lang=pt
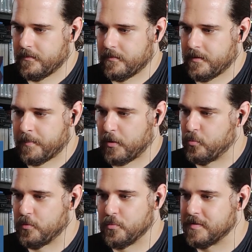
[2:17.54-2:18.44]
Opa,
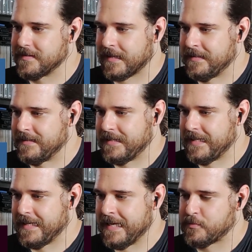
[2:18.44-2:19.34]
o, o detalhe
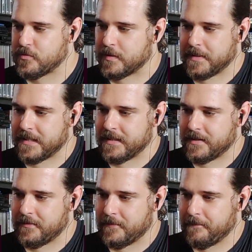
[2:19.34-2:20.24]
é absolutamente incrível.